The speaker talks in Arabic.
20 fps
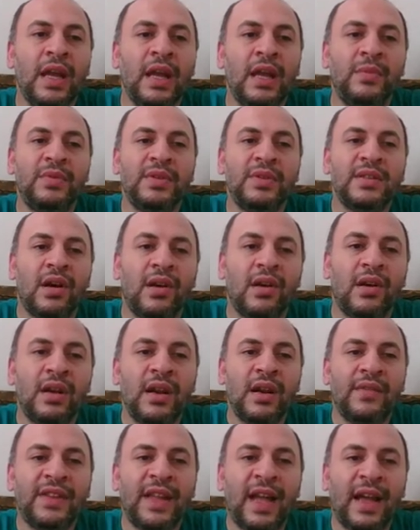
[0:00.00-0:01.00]
اللي بتظهر
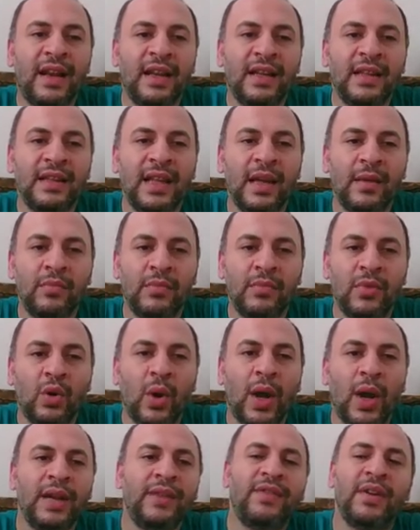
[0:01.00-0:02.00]
لنا في تحليل الدم
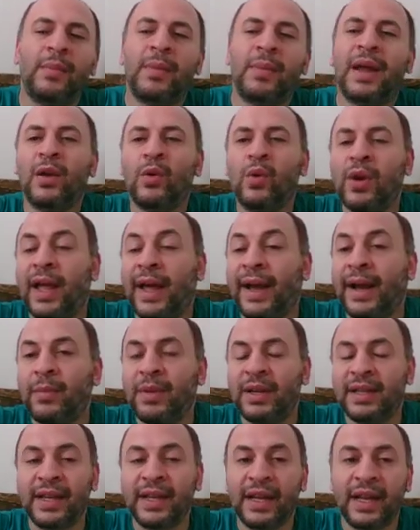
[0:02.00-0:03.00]
وهنفهم على كل حاجه
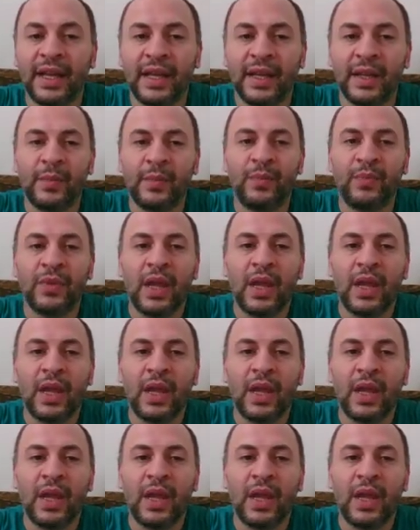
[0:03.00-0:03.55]
محتاجينها ايه